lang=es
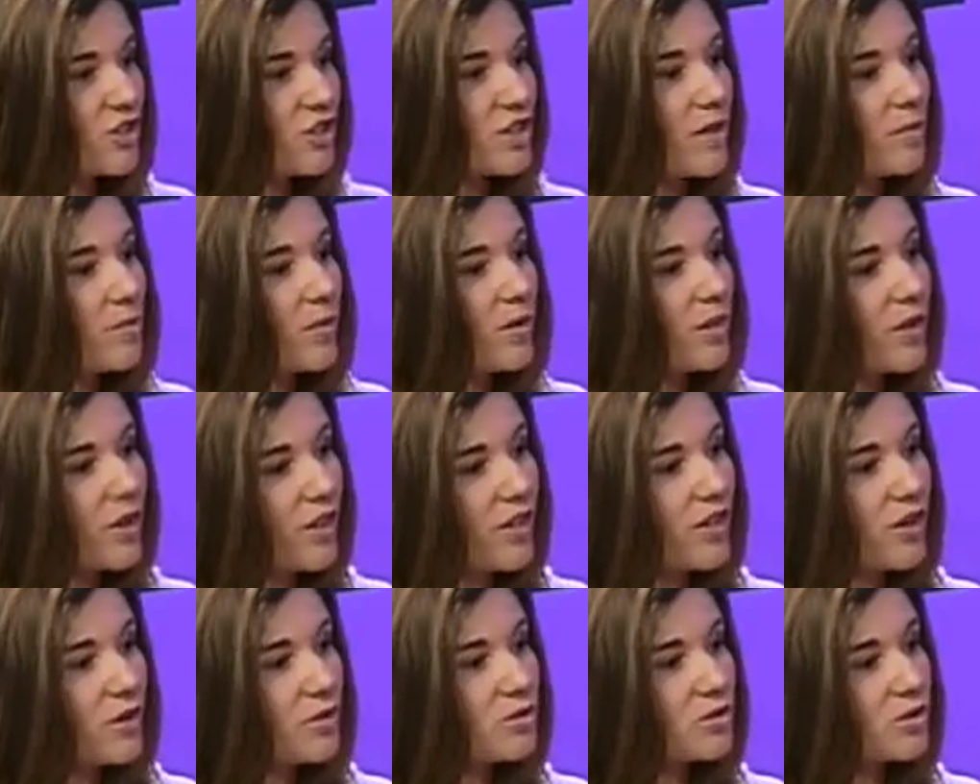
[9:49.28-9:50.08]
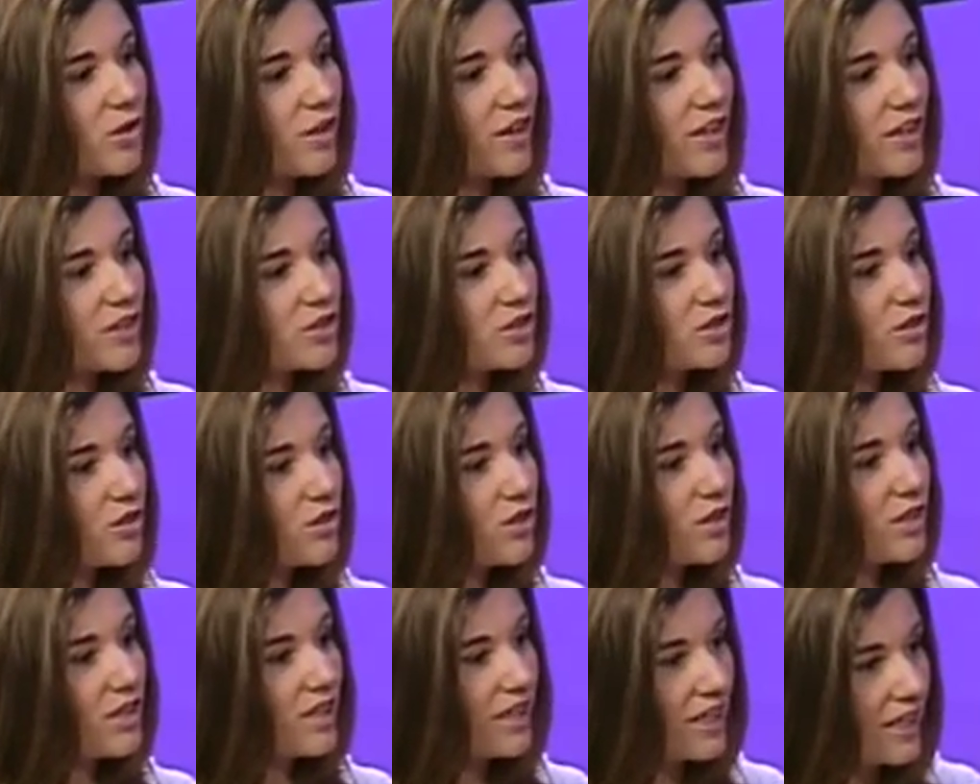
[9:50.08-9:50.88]
si ellos han podido hacer uso de
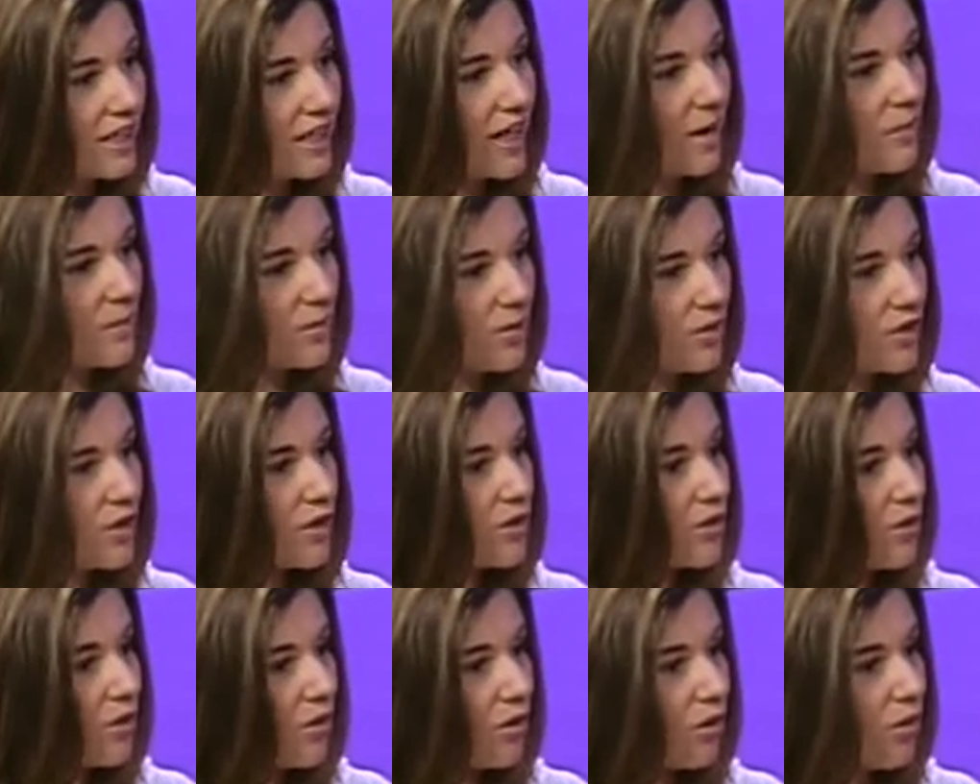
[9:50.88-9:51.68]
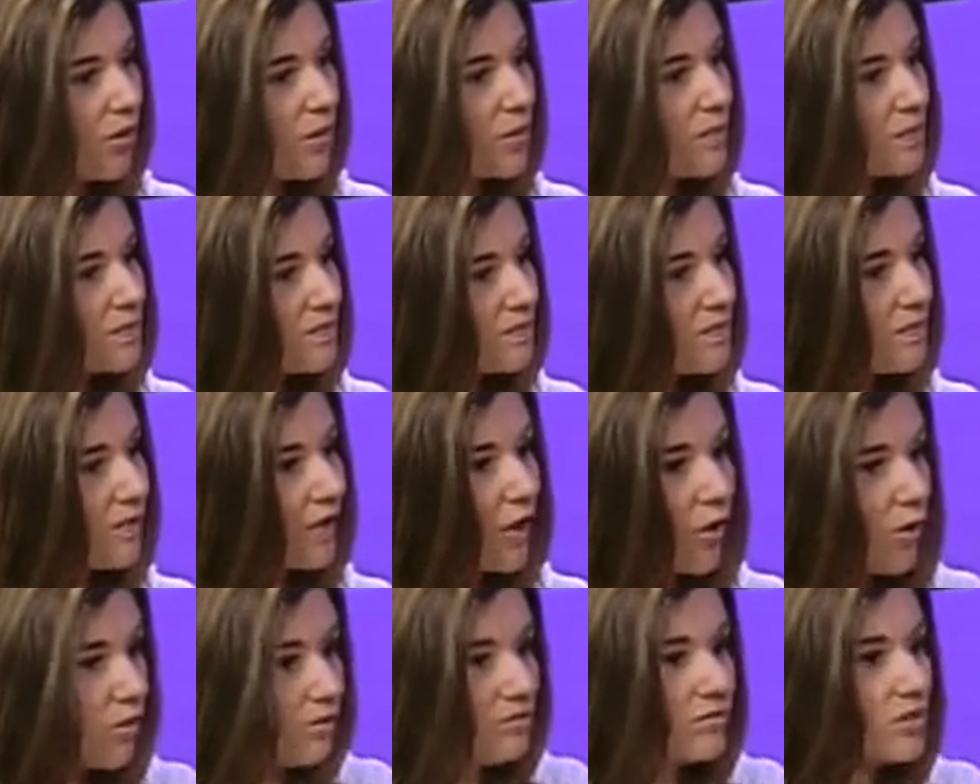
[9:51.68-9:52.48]
esto y han podido
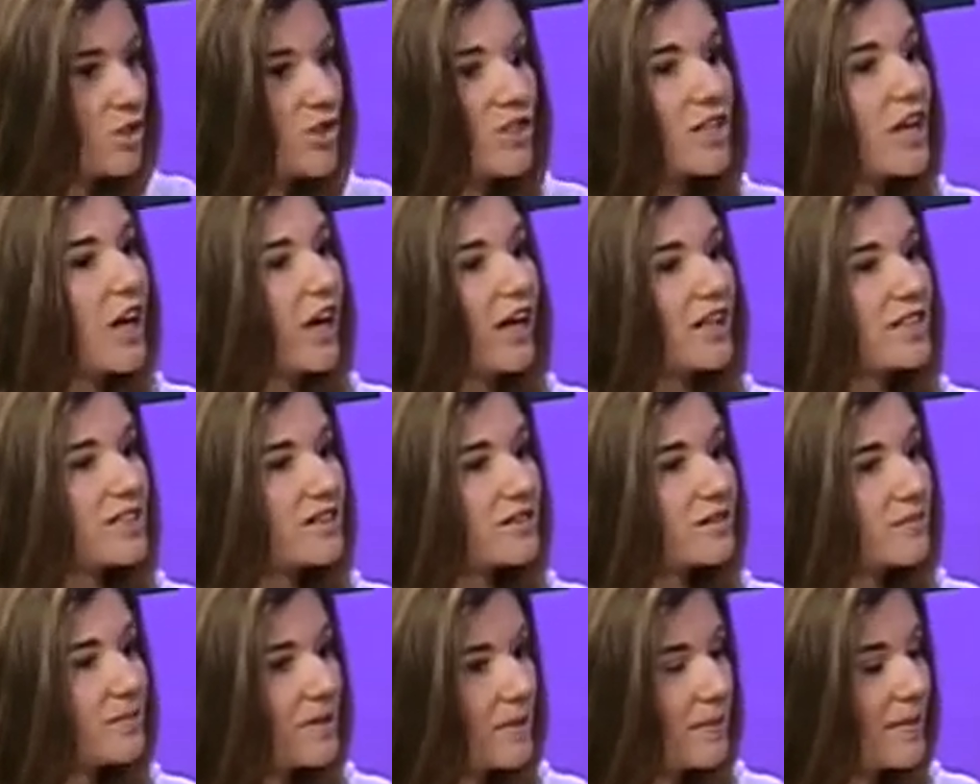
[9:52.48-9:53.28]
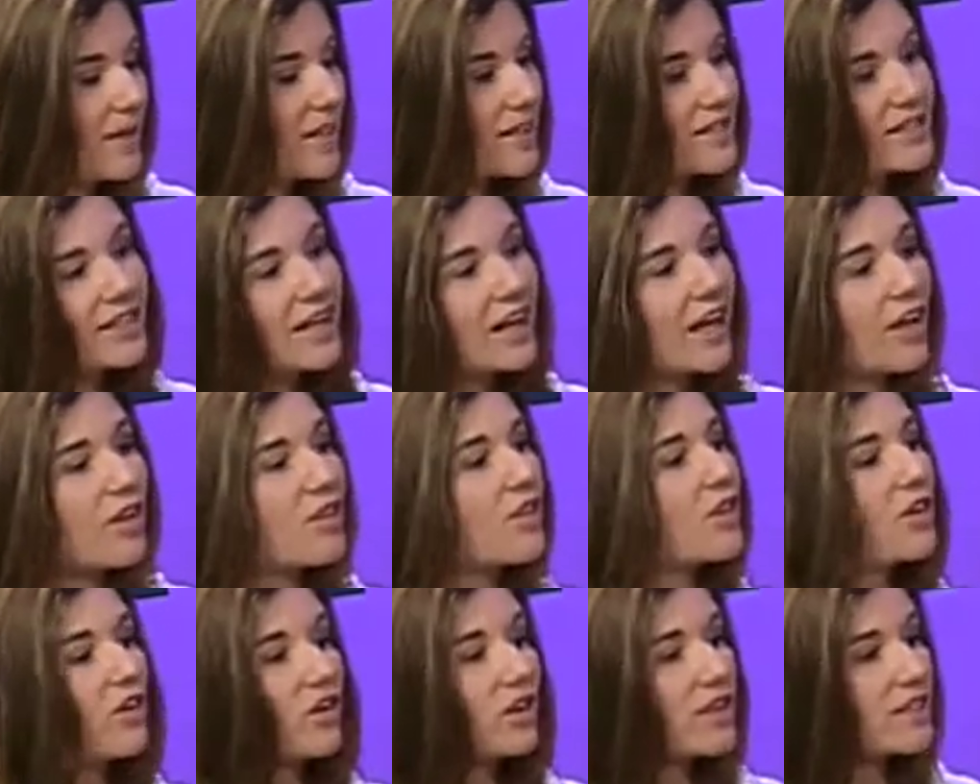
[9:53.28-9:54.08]
no sé, las primeras
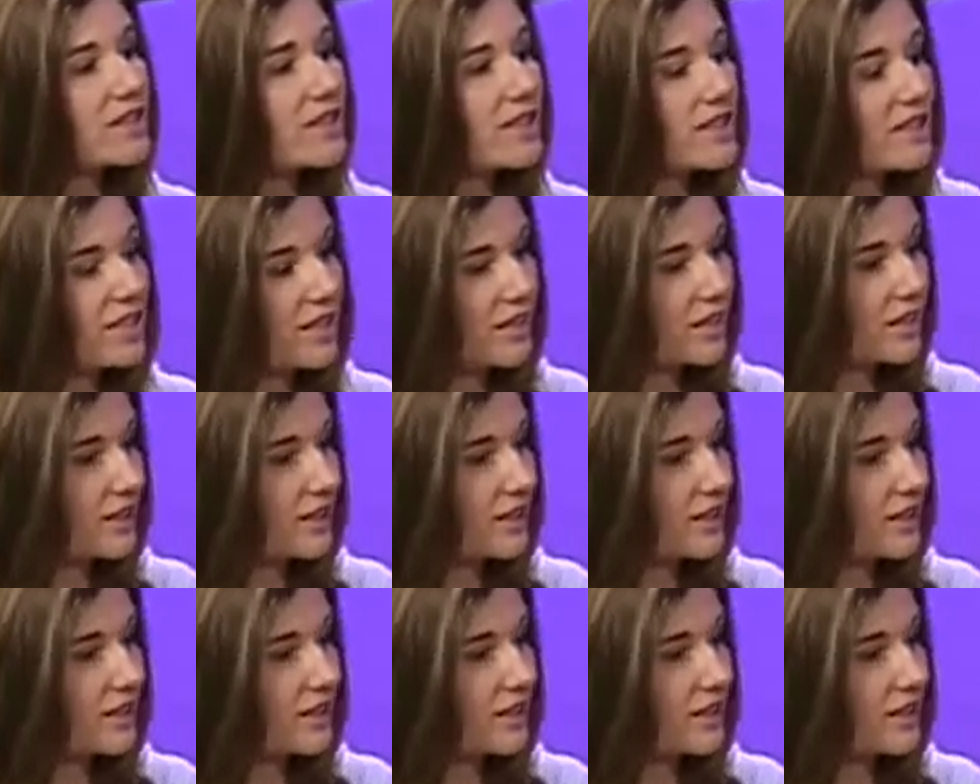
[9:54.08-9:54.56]
reacciones que